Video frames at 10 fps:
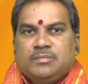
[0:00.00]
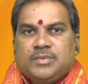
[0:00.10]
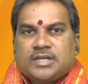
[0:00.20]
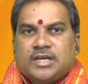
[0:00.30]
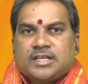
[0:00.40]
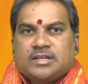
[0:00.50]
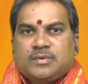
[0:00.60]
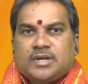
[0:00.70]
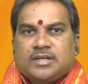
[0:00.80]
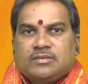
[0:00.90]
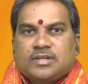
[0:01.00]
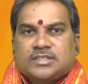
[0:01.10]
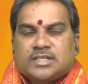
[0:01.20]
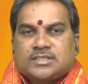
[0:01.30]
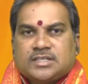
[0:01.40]
మీ కార్యక్రమాలన్నీ కూడా
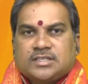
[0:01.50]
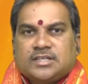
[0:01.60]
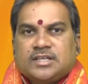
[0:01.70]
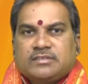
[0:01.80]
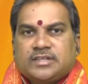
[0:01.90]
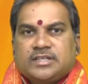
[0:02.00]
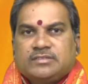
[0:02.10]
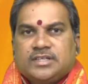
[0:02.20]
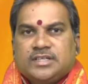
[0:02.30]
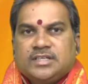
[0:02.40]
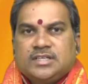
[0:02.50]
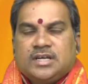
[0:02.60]
చాలా చక్కగా నెరవేరేటువంటి